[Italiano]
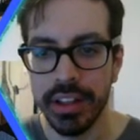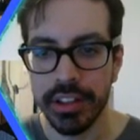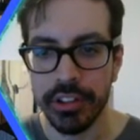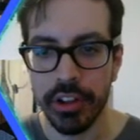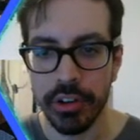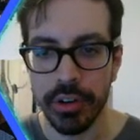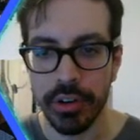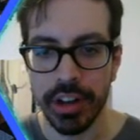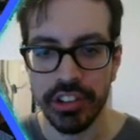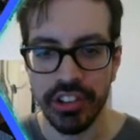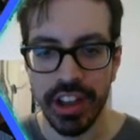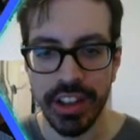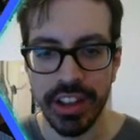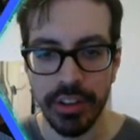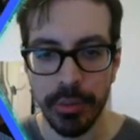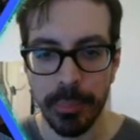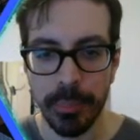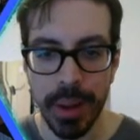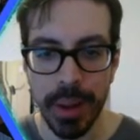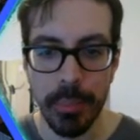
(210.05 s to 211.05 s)
Tolgo
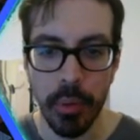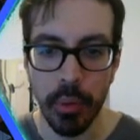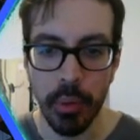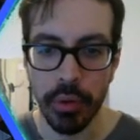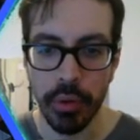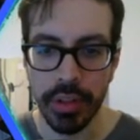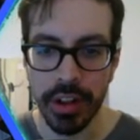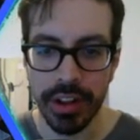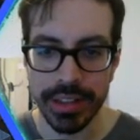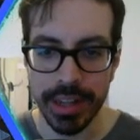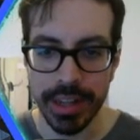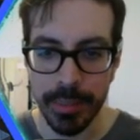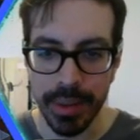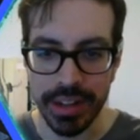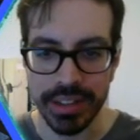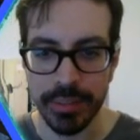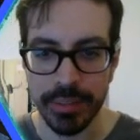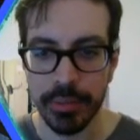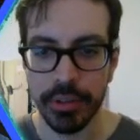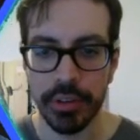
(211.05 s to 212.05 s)
l'acciaio, premo 1 da un'altra
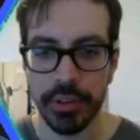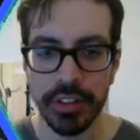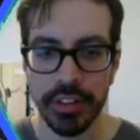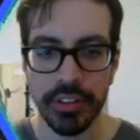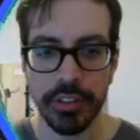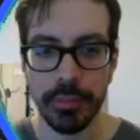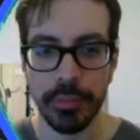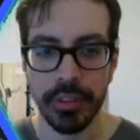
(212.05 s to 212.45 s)
parte in modo lo zaino si sposta